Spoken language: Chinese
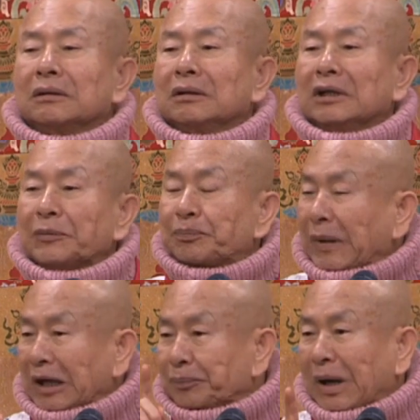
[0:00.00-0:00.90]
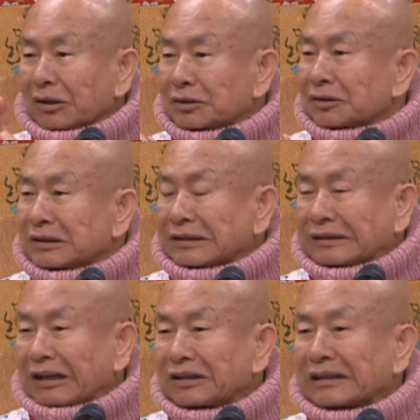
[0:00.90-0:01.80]
一百八十几家
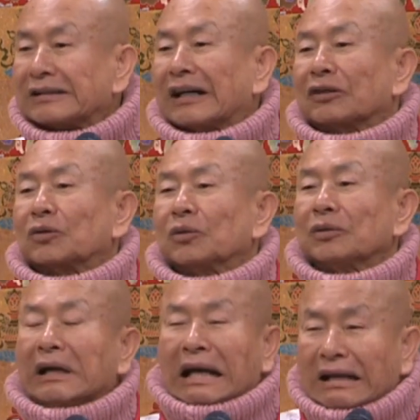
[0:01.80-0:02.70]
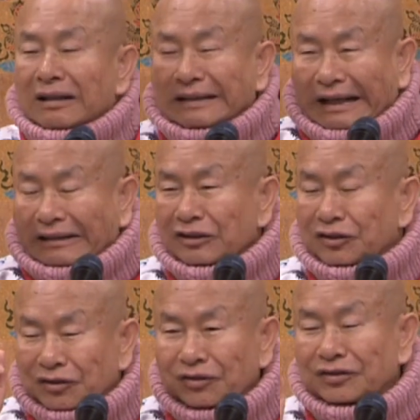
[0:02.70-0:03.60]
的银行都有，连
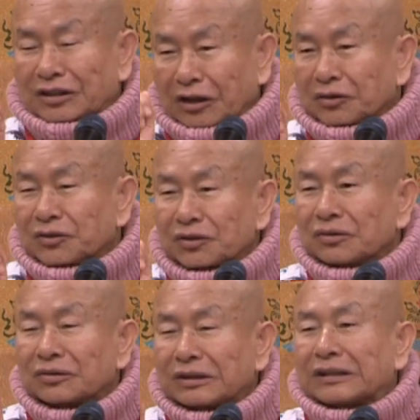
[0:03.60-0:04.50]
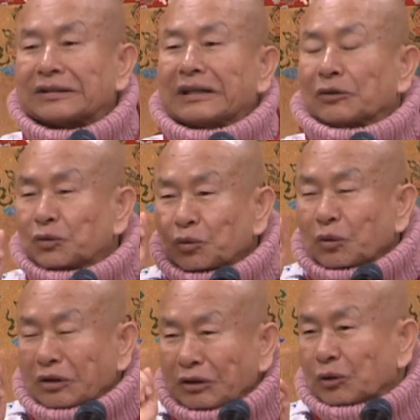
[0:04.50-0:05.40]
全世界上
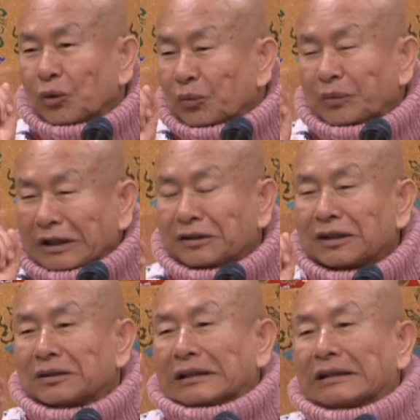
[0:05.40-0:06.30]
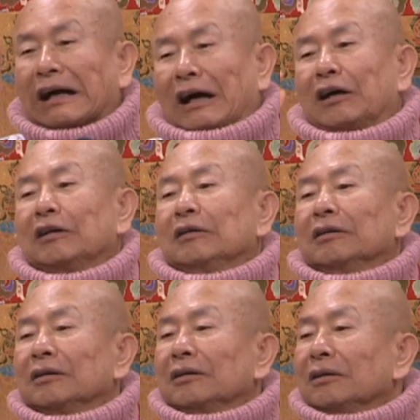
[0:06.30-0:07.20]
最有名的银
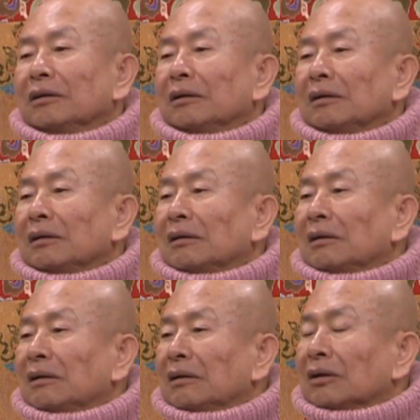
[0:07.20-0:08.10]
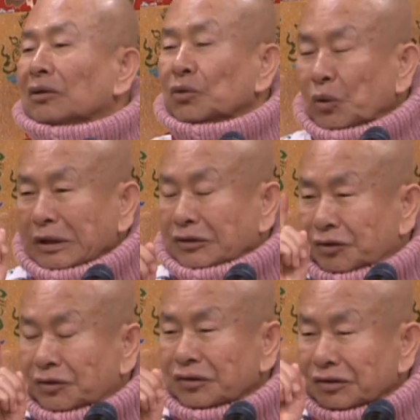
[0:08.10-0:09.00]
行——瑞
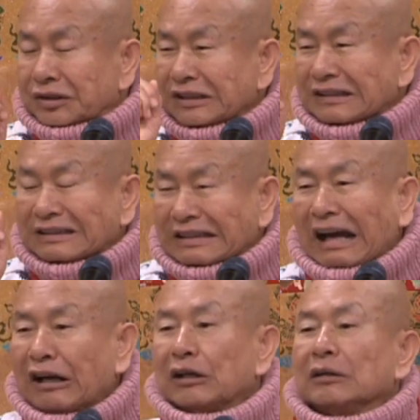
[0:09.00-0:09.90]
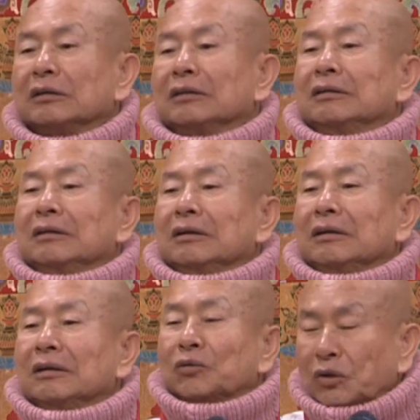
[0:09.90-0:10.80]
士信贷、
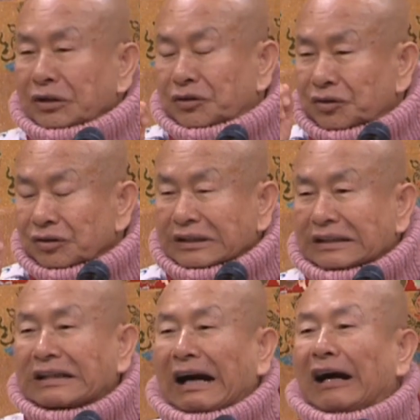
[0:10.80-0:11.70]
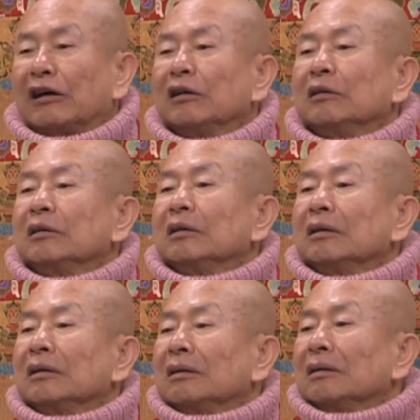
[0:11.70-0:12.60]
瑞士银行，
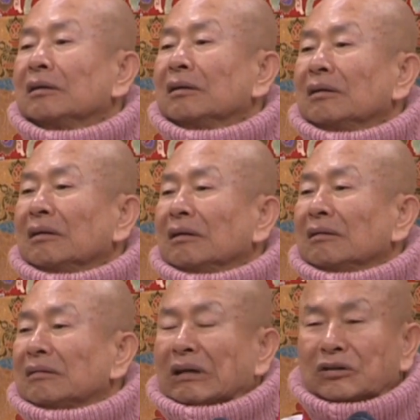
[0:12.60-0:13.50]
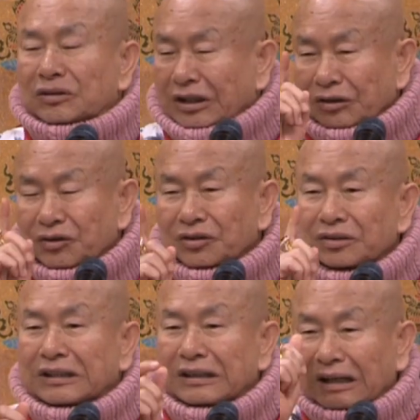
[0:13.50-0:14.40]
那是全世
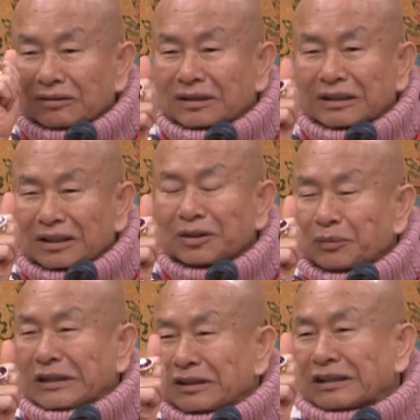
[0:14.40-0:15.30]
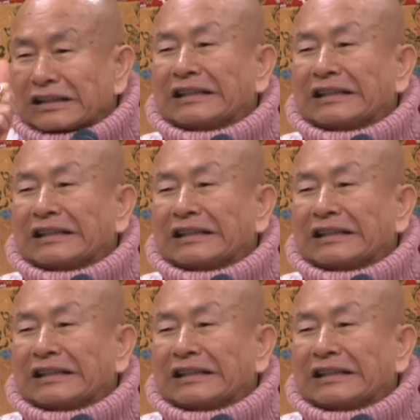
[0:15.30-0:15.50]
界上第一名的银